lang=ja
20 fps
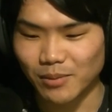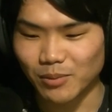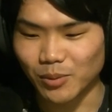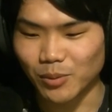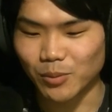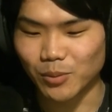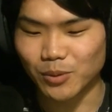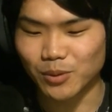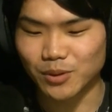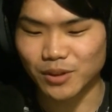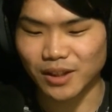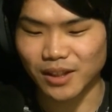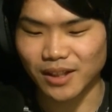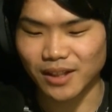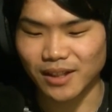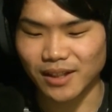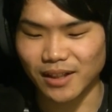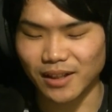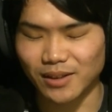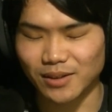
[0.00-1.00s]
もう僕
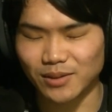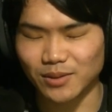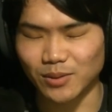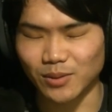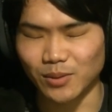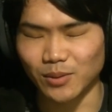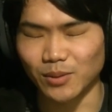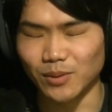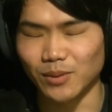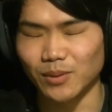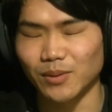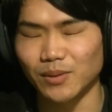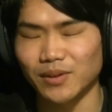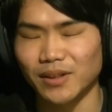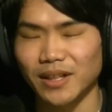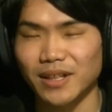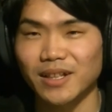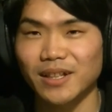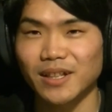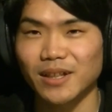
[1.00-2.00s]
がその
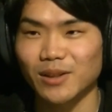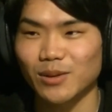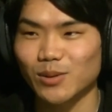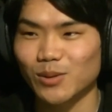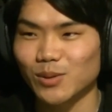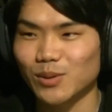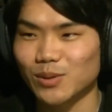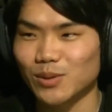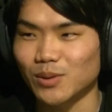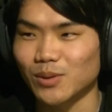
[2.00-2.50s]
できないと